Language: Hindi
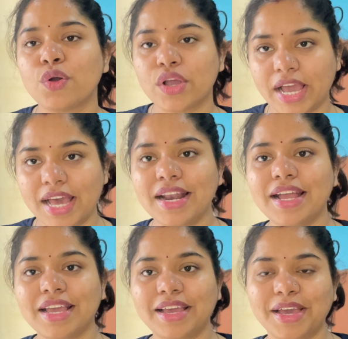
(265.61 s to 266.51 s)
को कह
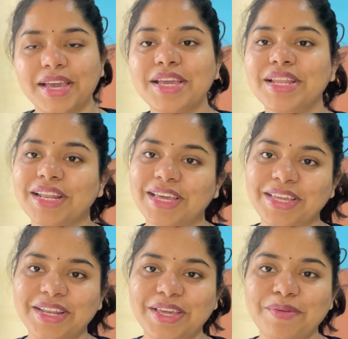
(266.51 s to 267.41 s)
रहे हैं कि
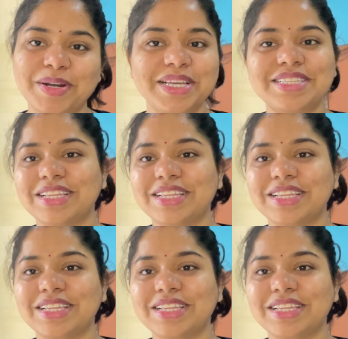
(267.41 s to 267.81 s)
नहीं नहीं बड़ी